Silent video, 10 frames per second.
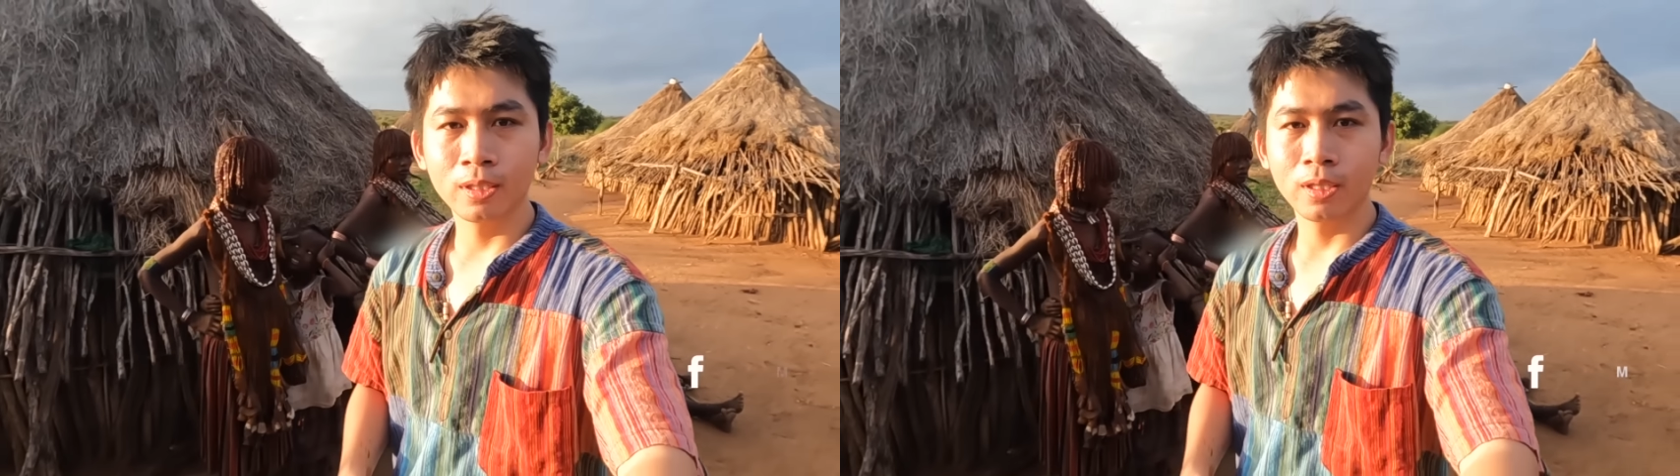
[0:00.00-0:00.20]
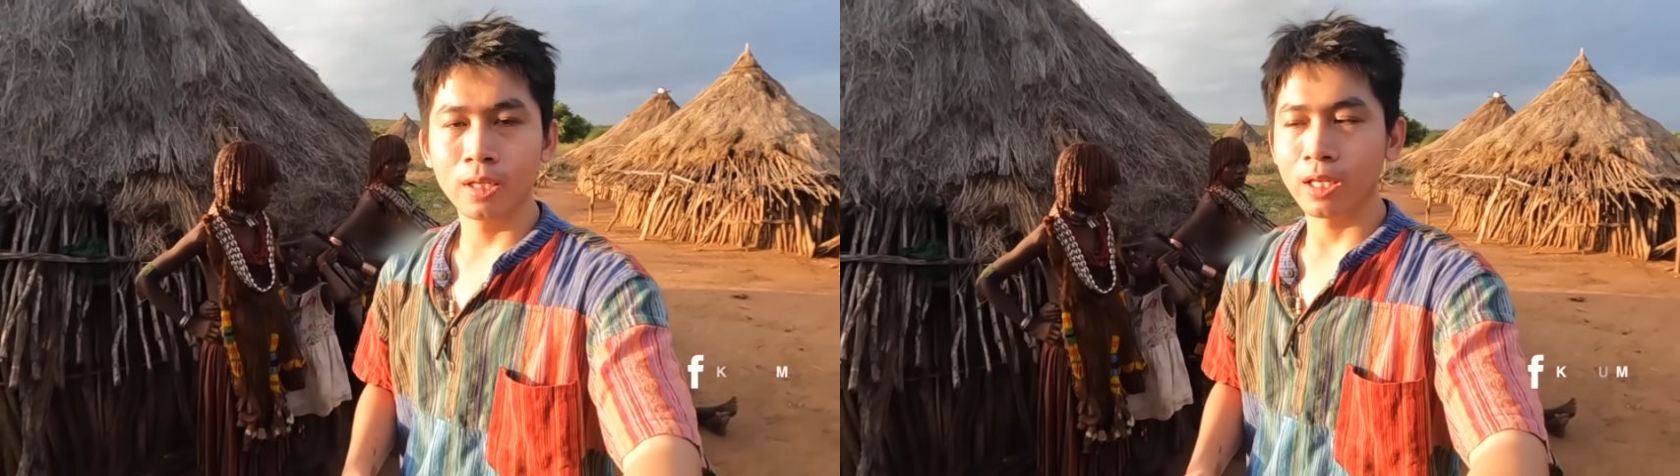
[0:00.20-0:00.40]

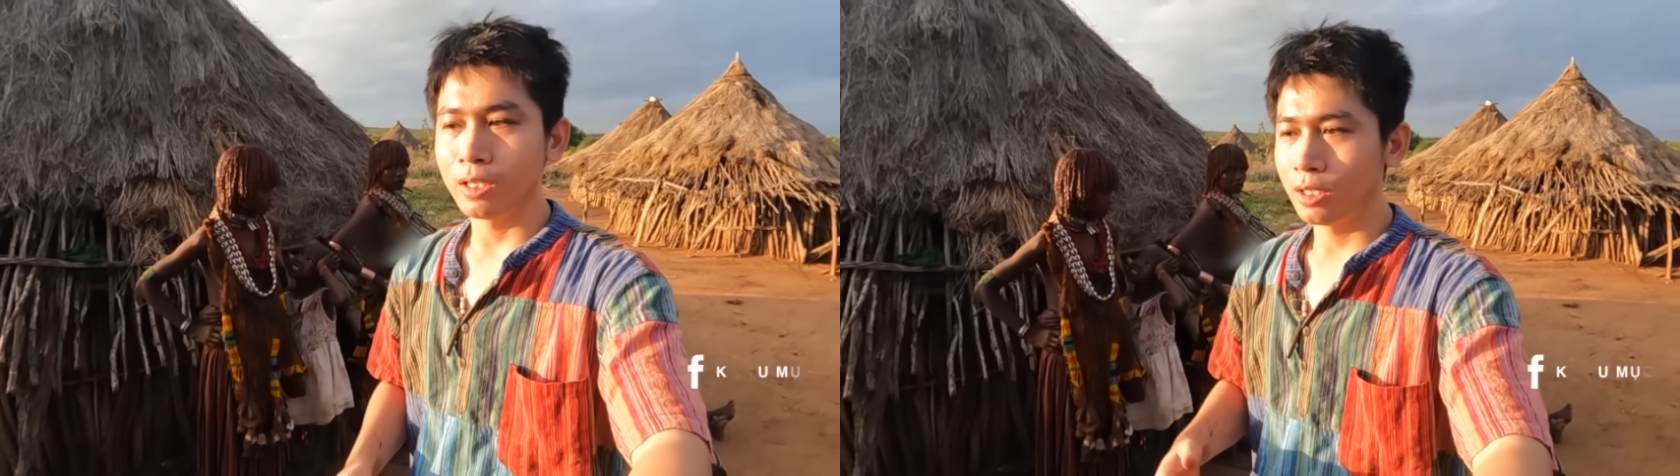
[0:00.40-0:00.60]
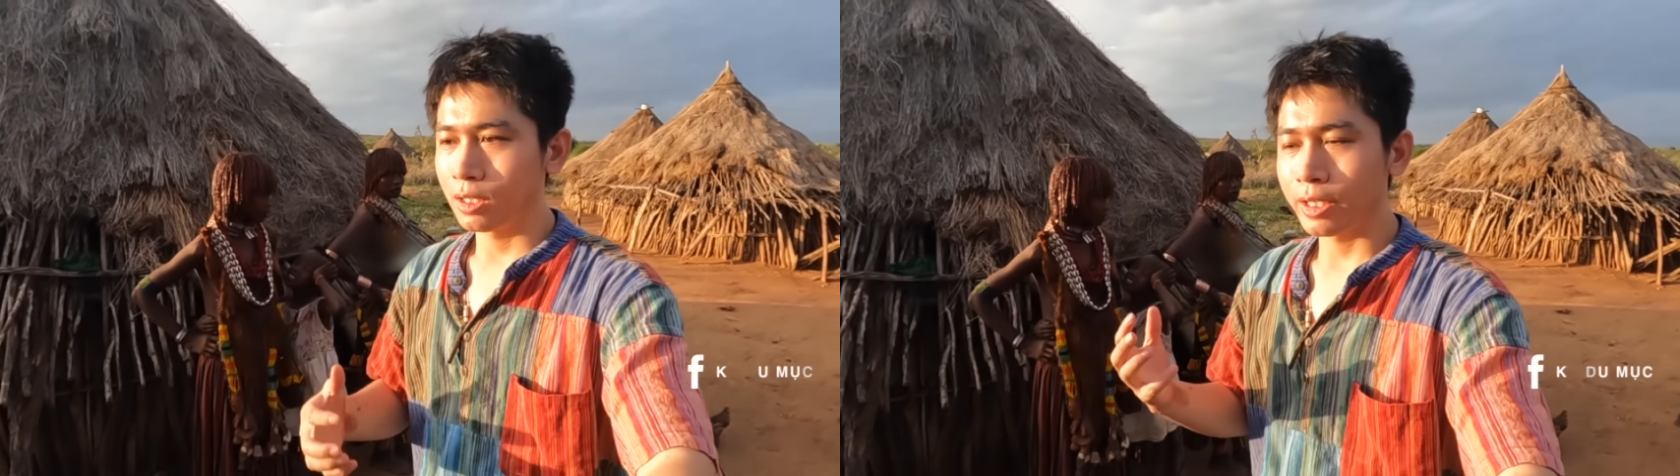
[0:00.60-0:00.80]
nên là
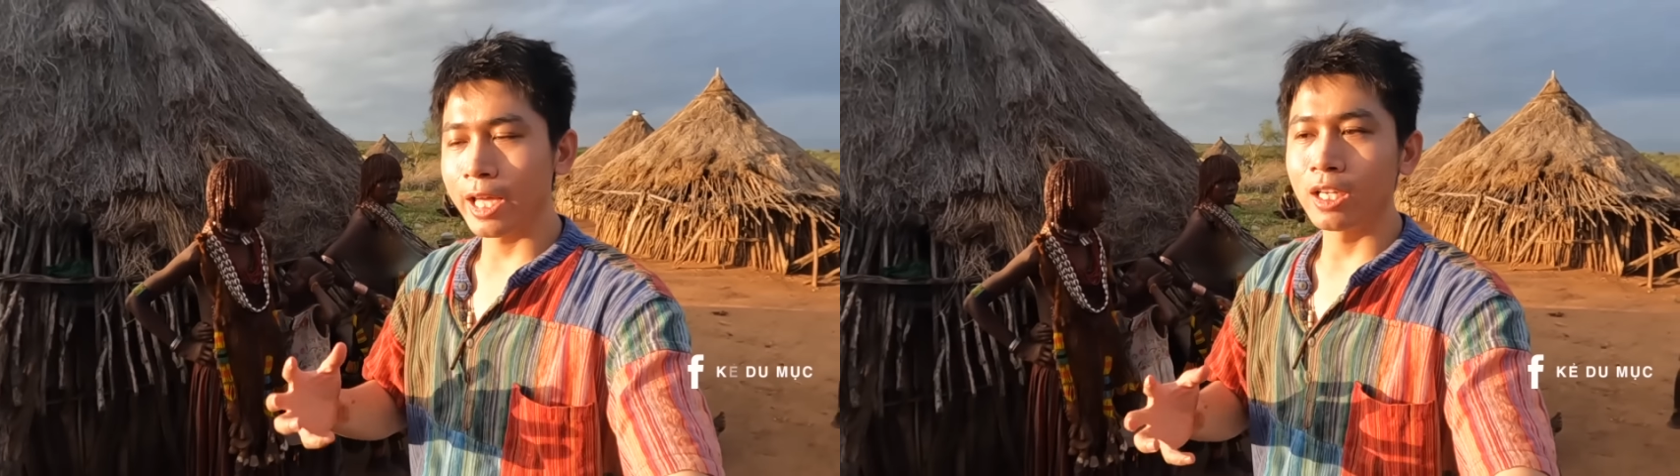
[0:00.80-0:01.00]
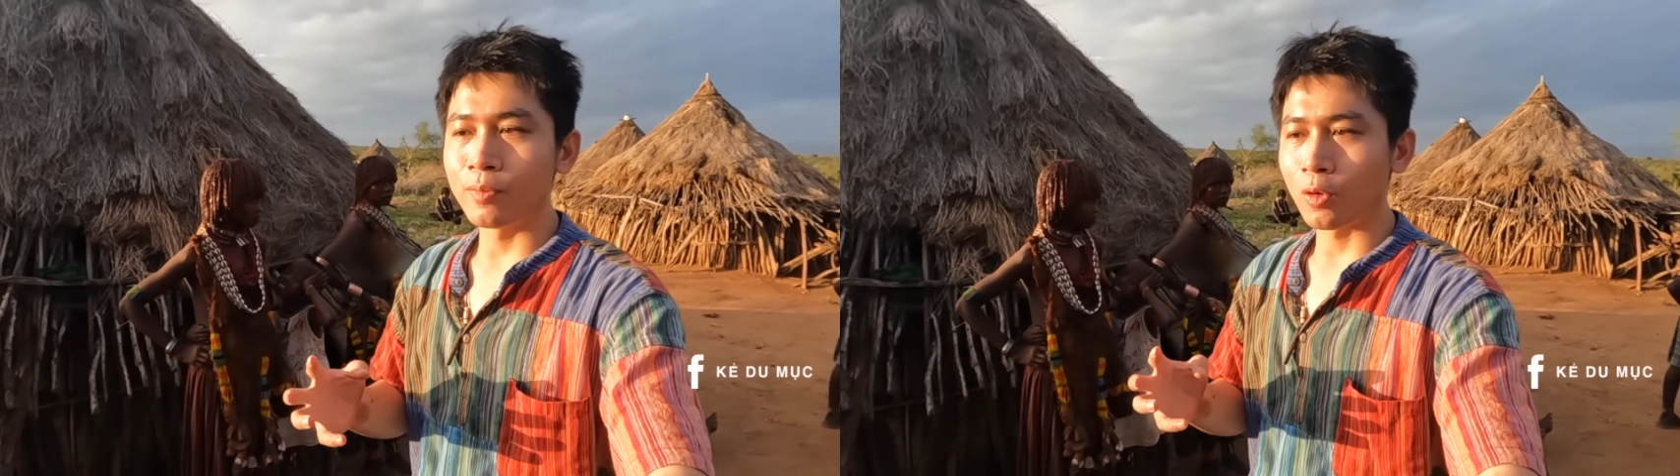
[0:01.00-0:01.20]

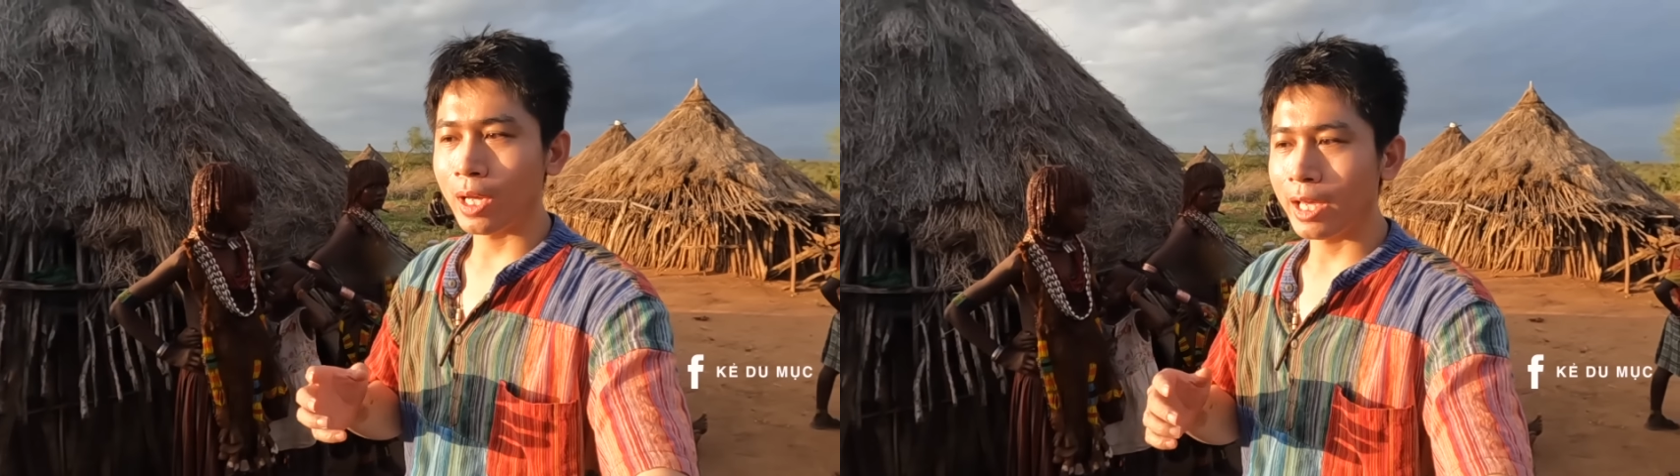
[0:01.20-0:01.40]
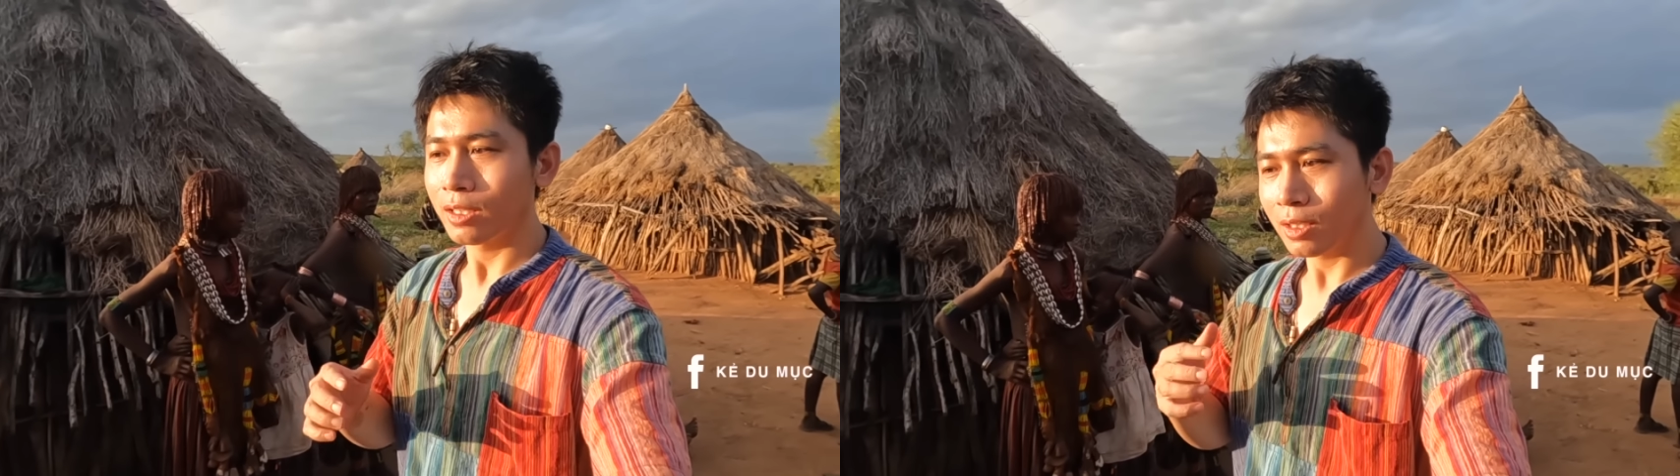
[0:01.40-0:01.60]
đây là một
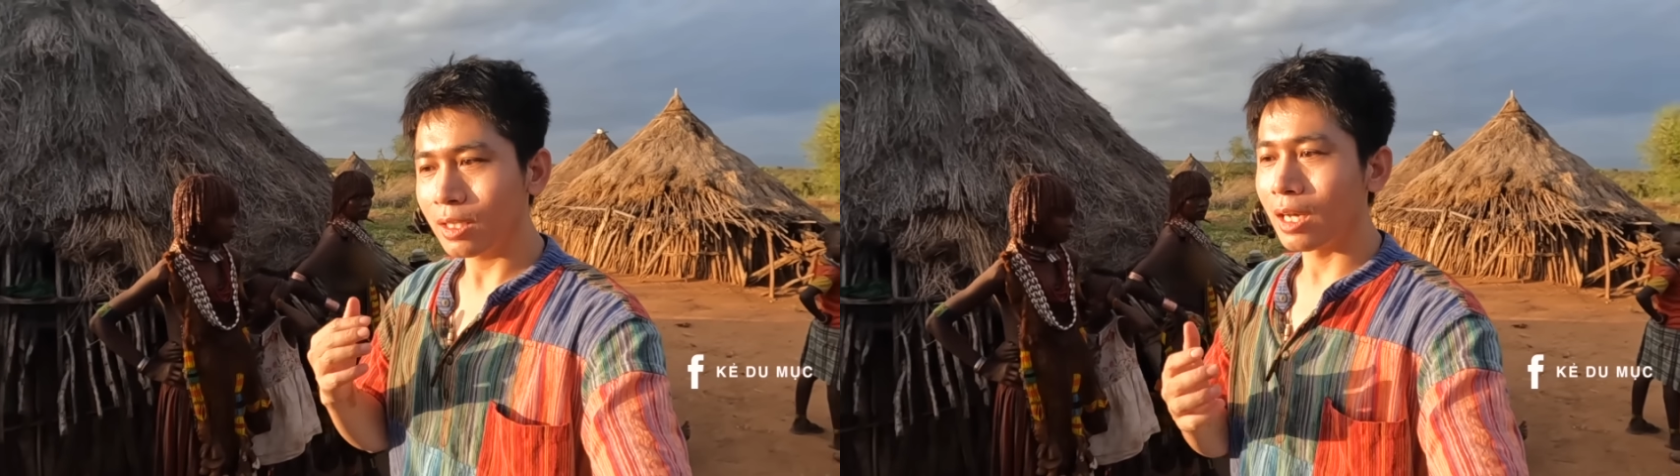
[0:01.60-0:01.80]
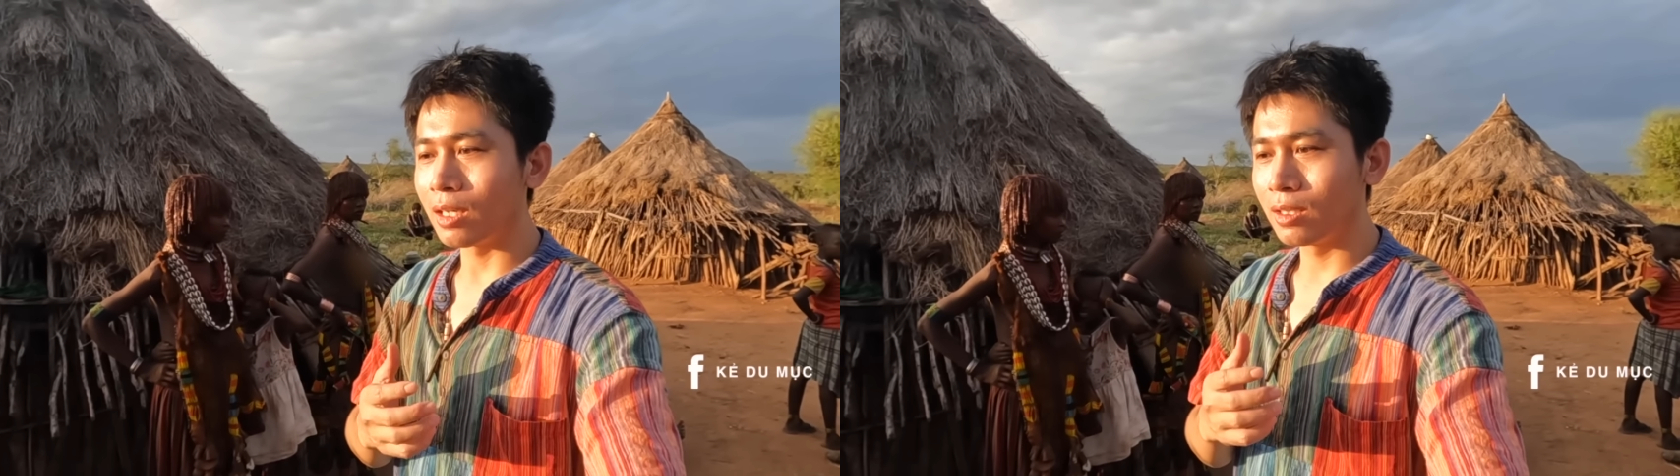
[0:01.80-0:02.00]
cái rất
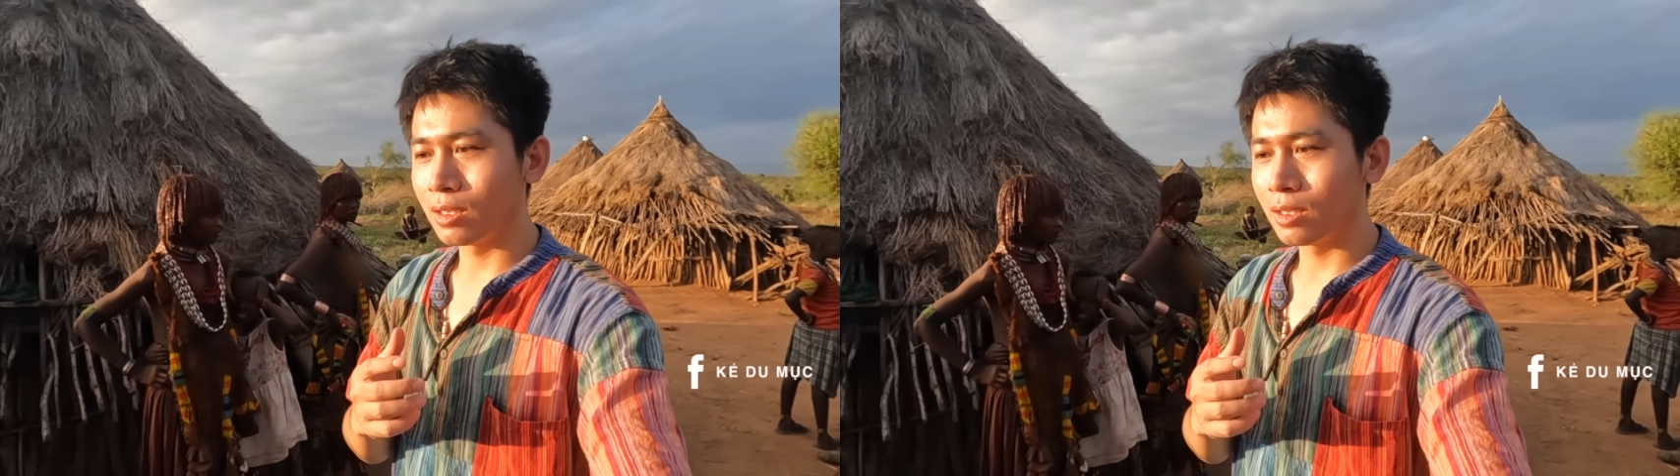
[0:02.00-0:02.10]
là